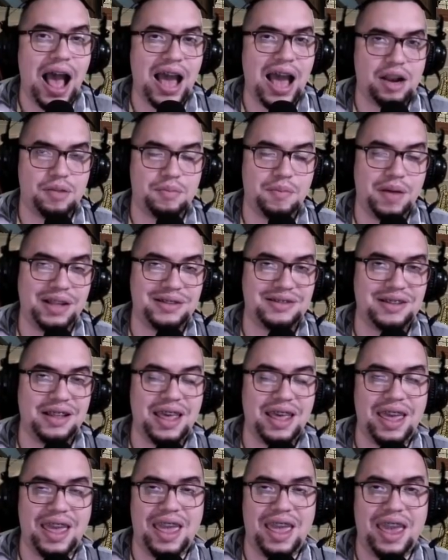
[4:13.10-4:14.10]
Armas.
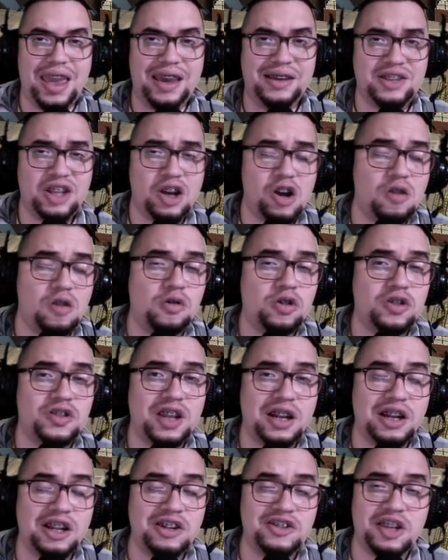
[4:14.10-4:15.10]
Este
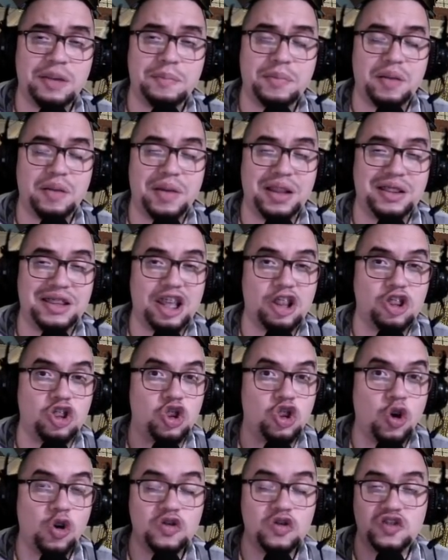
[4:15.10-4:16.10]
robot tiene simplemente
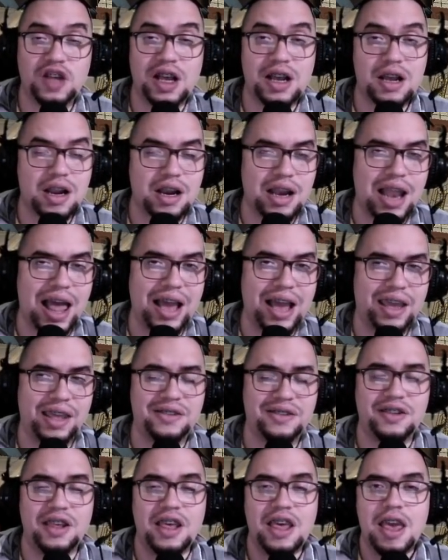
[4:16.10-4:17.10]
dos
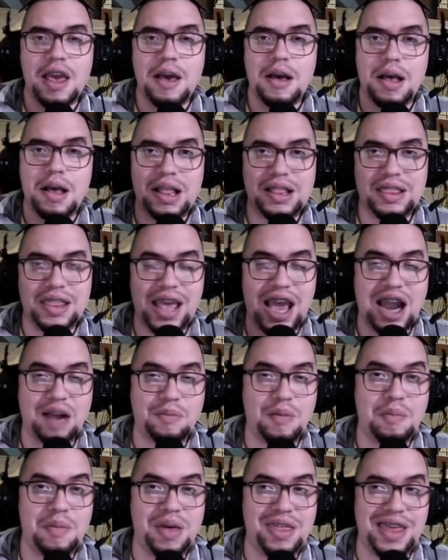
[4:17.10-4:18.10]
anclajes de
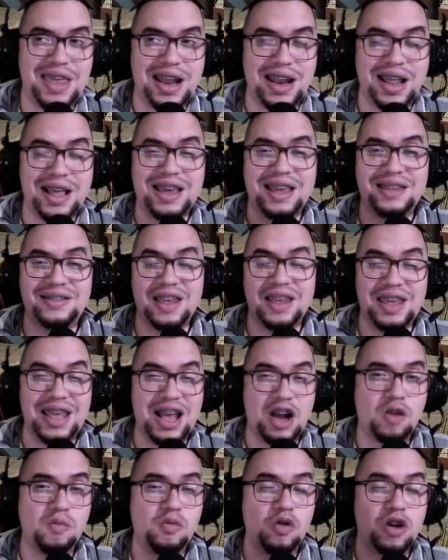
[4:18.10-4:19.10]
armas medianas que
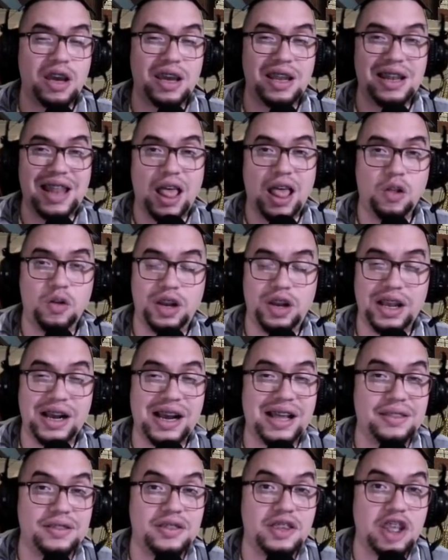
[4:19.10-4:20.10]
sería como que el lado
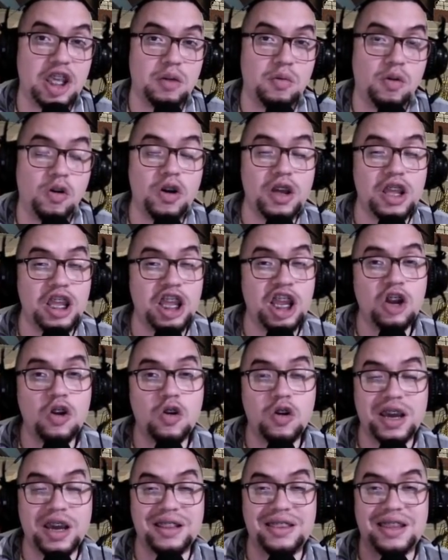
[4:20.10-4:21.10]
negativo y
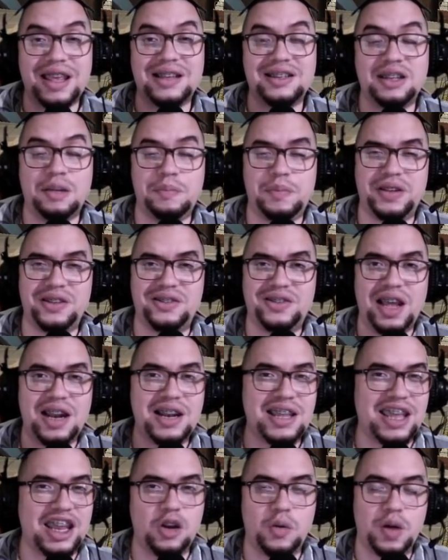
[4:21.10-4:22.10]
lo que te hace
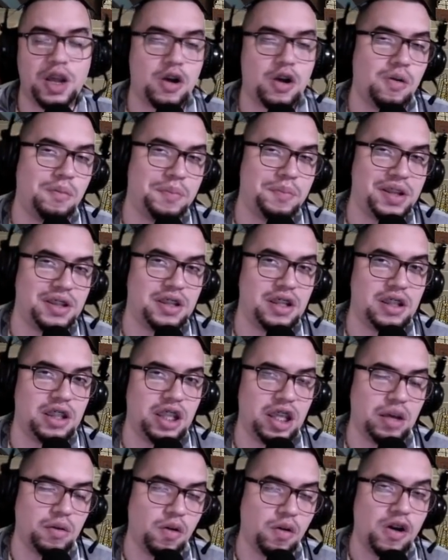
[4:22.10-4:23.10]
pensar que no es
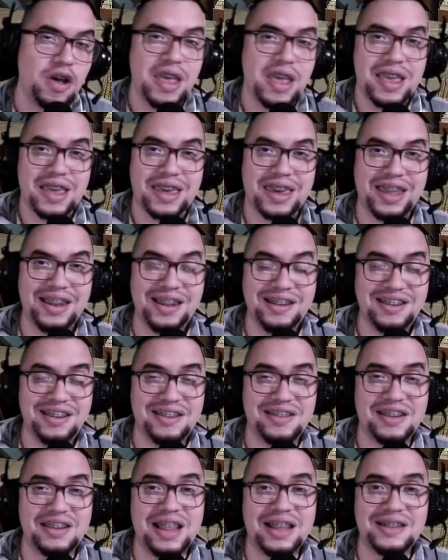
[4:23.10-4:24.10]
competitivo. ¿Qué
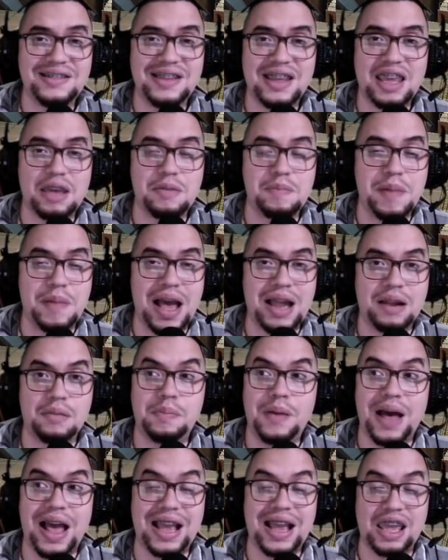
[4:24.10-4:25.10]
necesitas
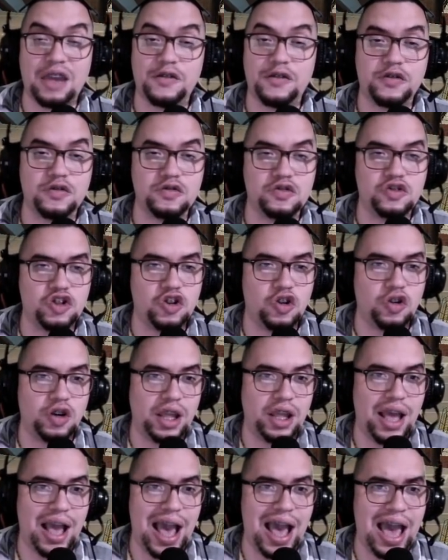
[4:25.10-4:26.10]
equipar para que
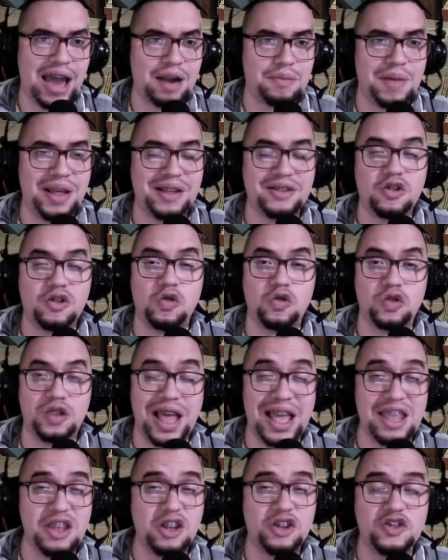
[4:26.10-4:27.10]
funcione? Armas
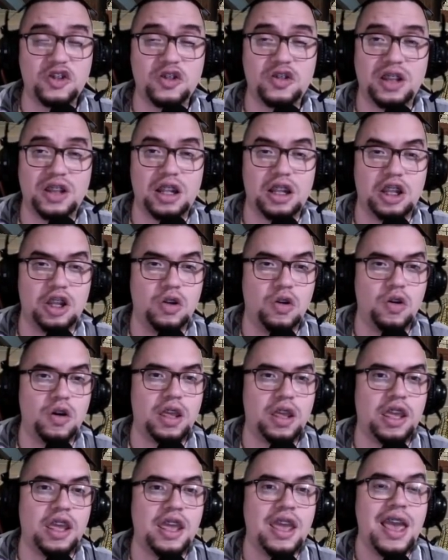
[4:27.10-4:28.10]
con daño
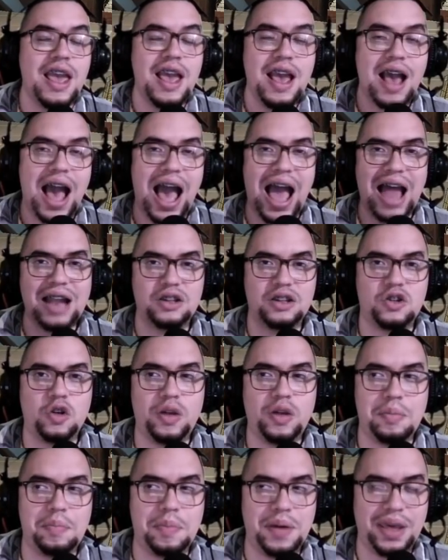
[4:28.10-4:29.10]
sostenido y
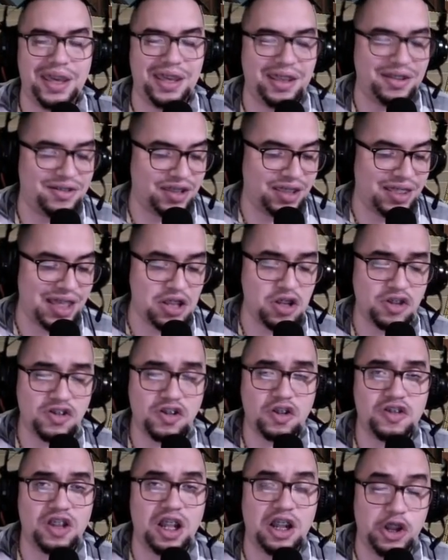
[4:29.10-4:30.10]
alto de PS.
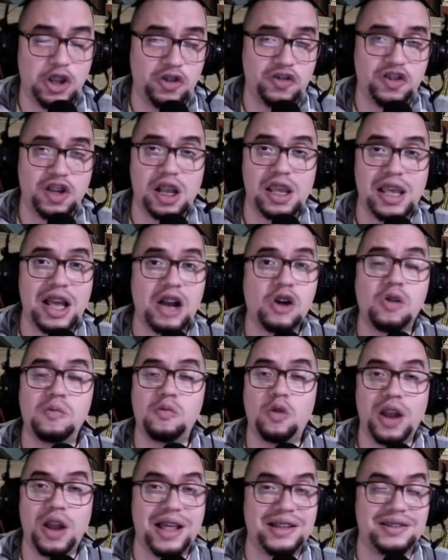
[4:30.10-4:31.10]
Daños sostenidos serían
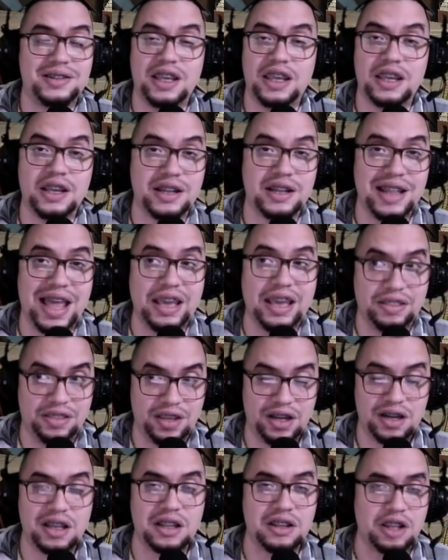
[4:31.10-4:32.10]
como las
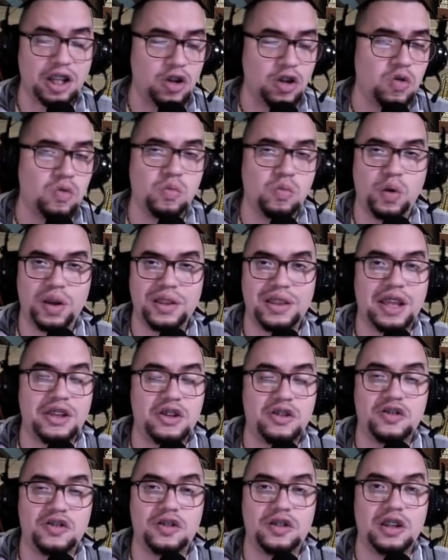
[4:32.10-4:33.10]
Igniter, que tienen un buen
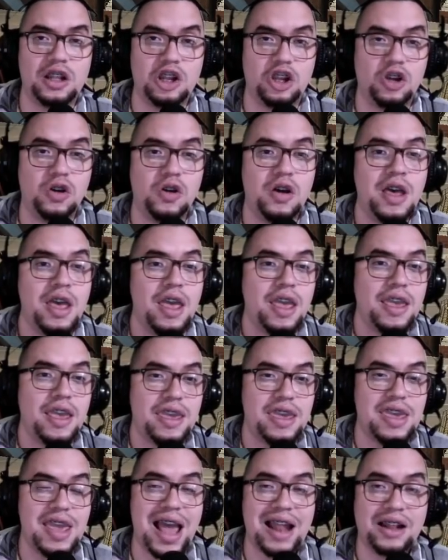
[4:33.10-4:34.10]
daño sostenido,
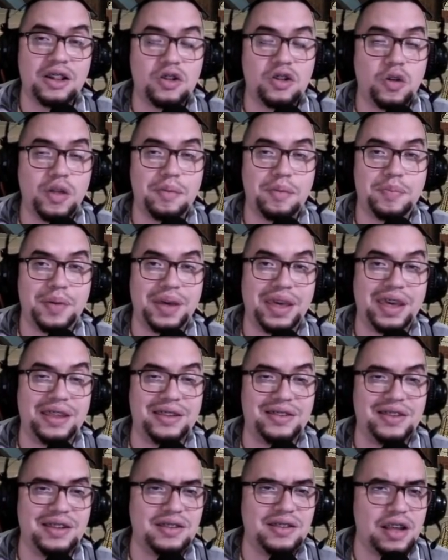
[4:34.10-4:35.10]
y alto de
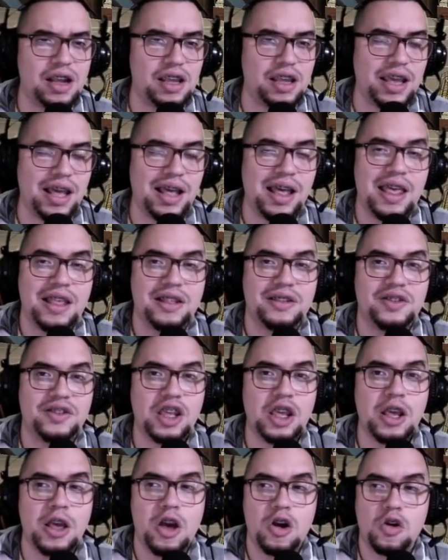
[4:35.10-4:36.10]
PS sería,
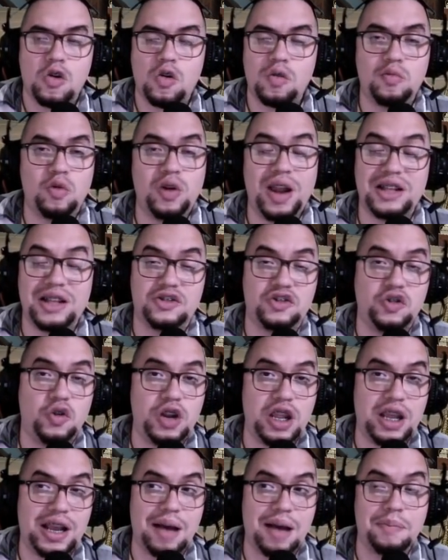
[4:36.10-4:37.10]
sí, como las
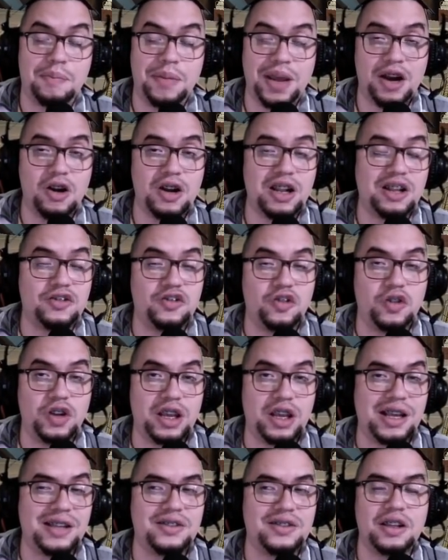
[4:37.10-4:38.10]
sónicas. Pero las
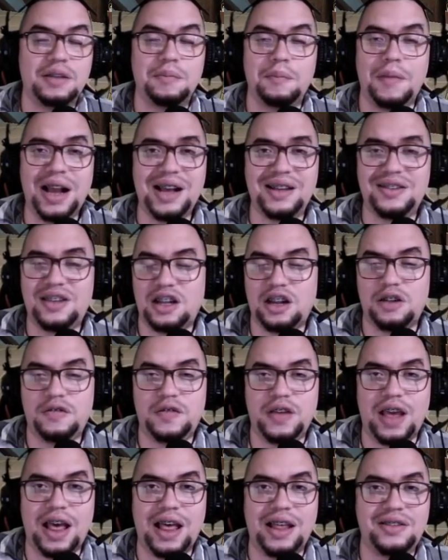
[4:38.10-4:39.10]
sónicas van a ser
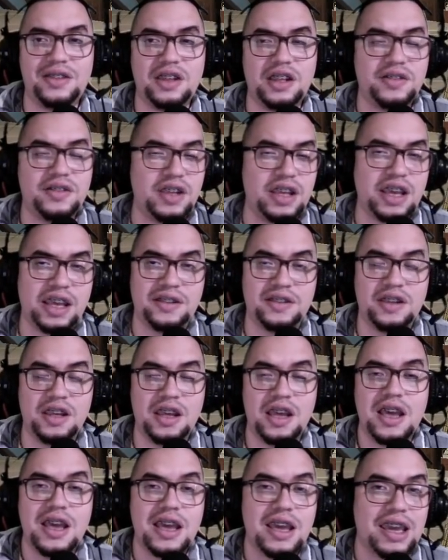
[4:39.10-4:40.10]
nerfeadas y sí que
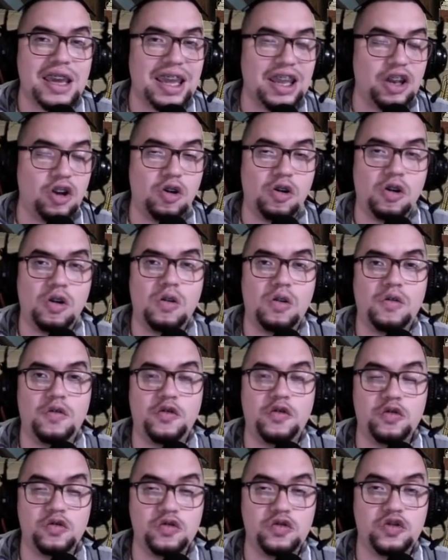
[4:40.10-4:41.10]
sí, que no
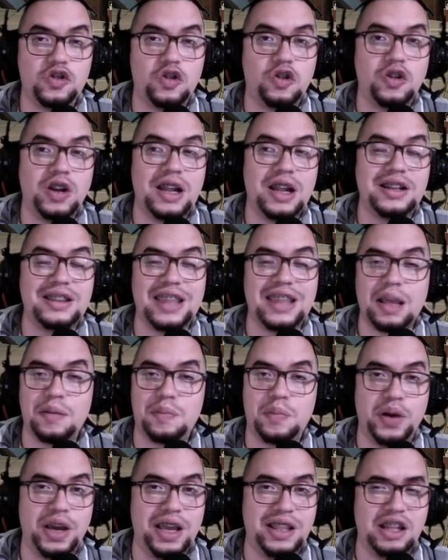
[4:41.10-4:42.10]
funcionan.
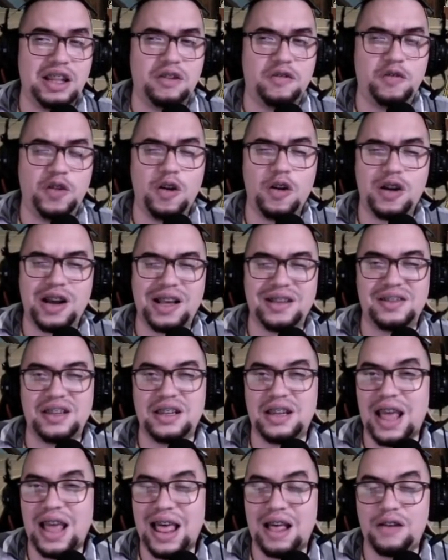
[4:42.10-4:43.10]
Después de nerfeo,
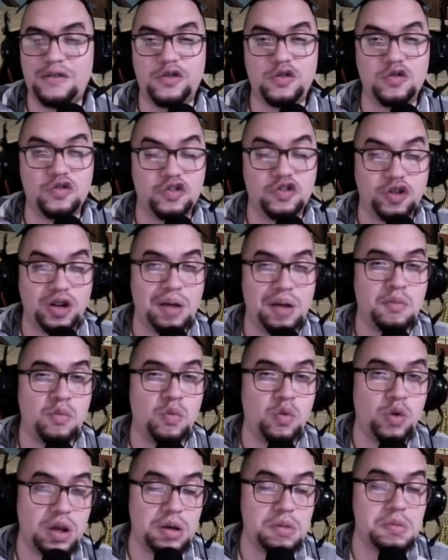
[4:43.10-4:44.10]
casi nada funciona
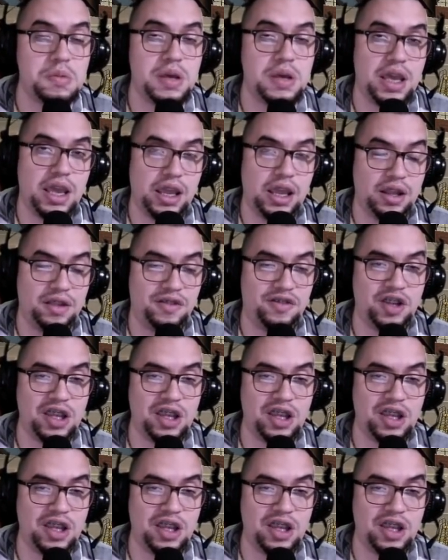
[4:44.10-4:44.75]
muy bien.